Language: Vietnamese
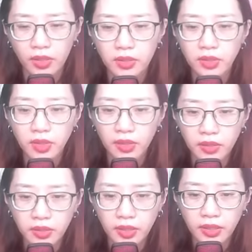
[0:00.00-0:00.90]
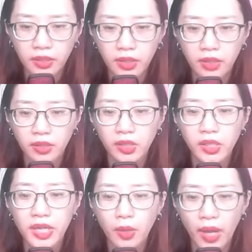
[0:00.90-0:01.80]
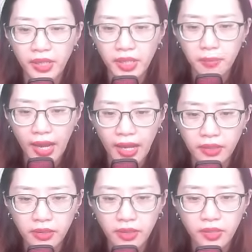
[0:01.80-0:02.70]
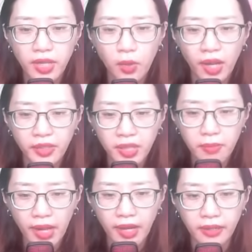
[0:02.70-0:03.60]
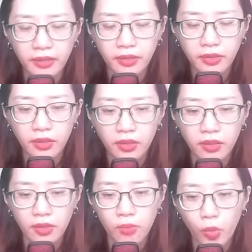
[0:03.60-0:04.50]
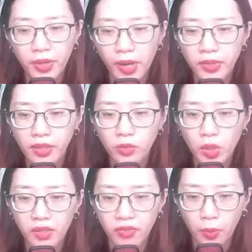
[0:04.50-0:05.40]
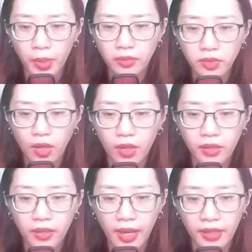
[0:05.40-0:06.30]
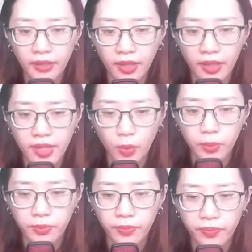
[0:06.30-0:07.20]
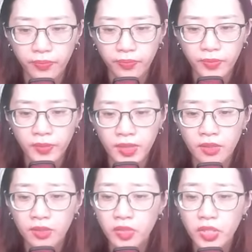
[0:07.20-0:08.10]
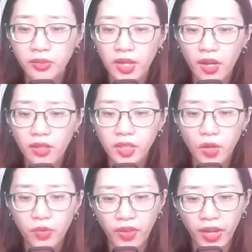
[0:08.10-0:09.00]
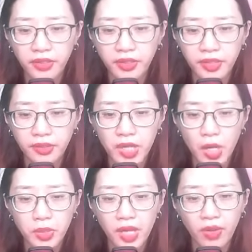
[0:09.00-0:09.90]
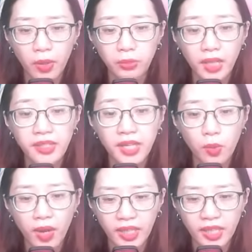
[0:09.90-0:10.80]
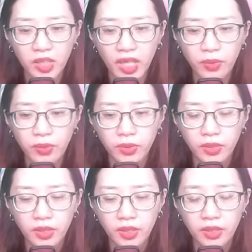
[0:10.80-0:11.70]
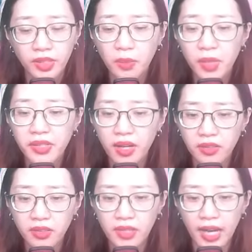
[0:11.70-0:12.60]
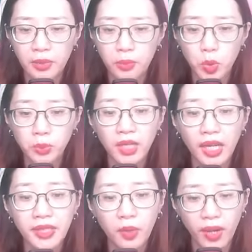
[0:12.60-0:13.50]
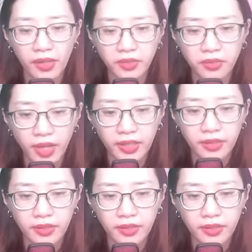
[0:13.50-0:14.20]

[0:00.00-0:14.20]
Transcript: Xin người, người ra ngoài đi mà, ra ngoài đi mà. Mũi đạo nhân tuyệt vọng hét to, khàn cả giọng. Trước đó không phải ngươi đều đề phòng ta ra ngoài hay sao? Sao bây giờ ngược lại muốn ta ra ngoài như vậy?